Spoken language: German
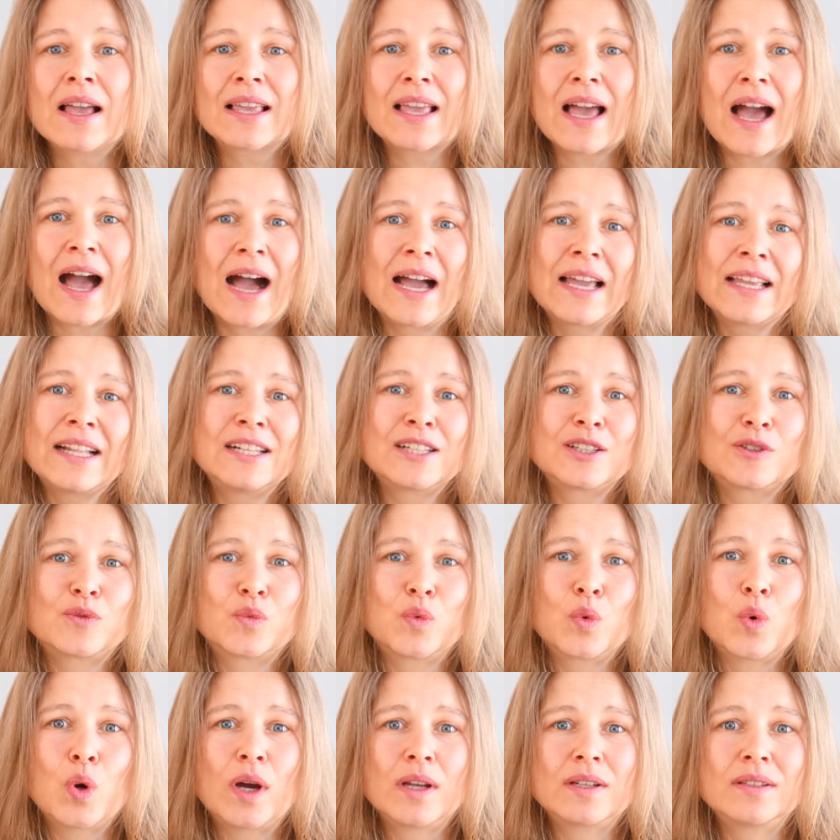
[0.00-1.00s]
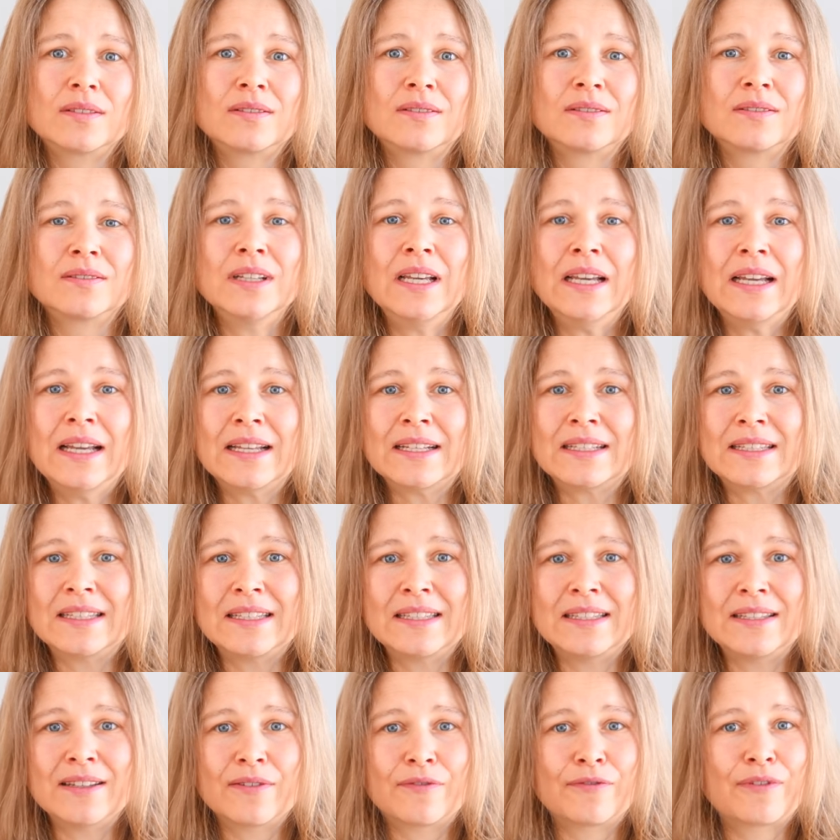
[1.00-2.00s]
geheilt wurden,
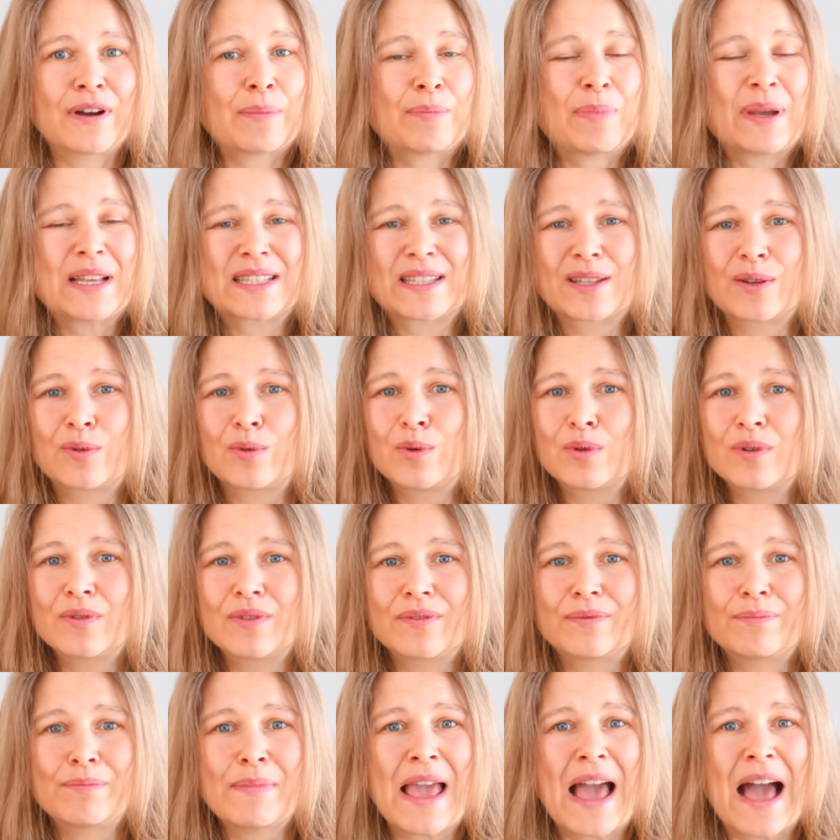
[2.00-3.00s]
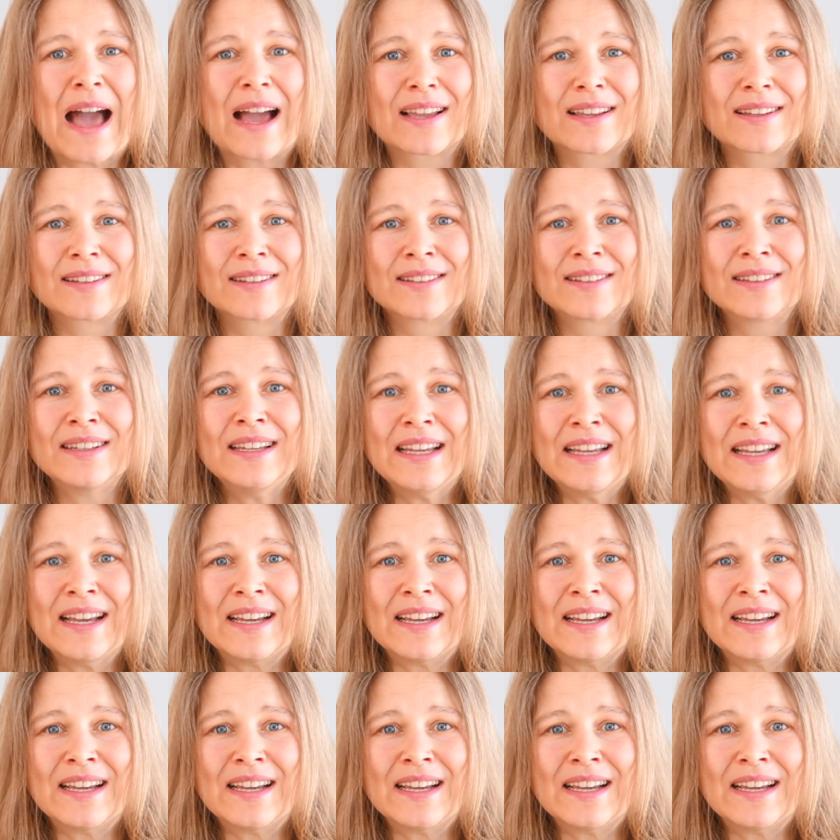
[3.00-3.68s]
die Verbesserungen merken.